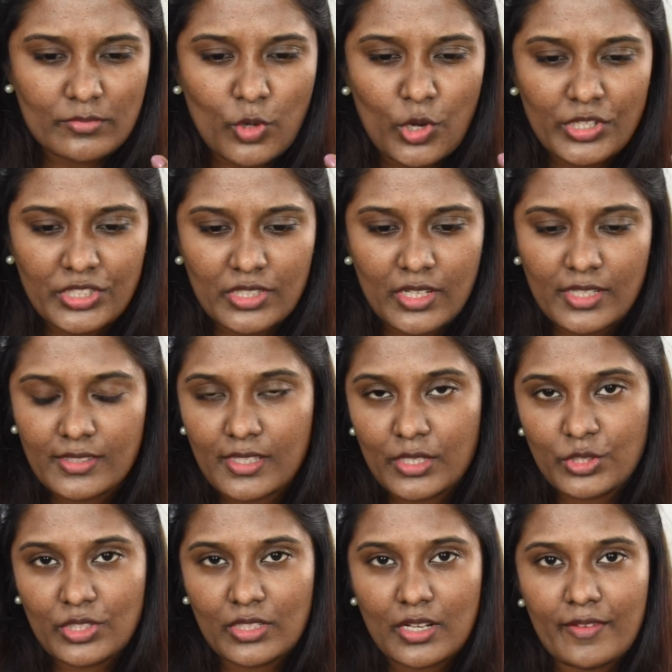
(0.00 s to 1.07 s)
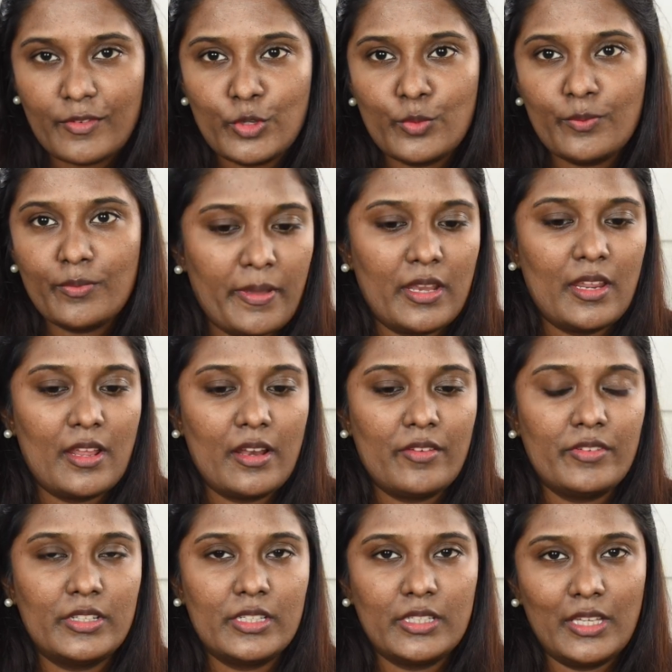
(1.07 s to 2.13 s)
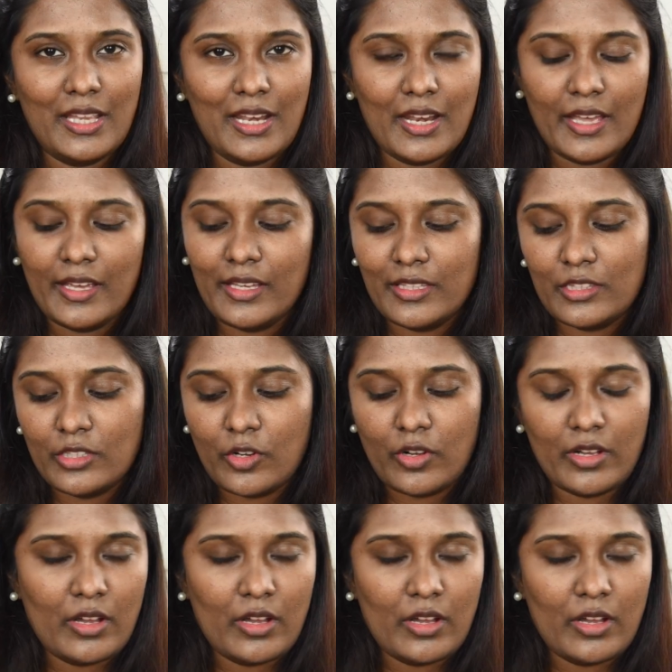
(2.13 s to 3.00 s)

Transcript: மாய்ஸ்சரைசேஷன் லெவலும் பெரிய அளவுக்கு இல்லை இது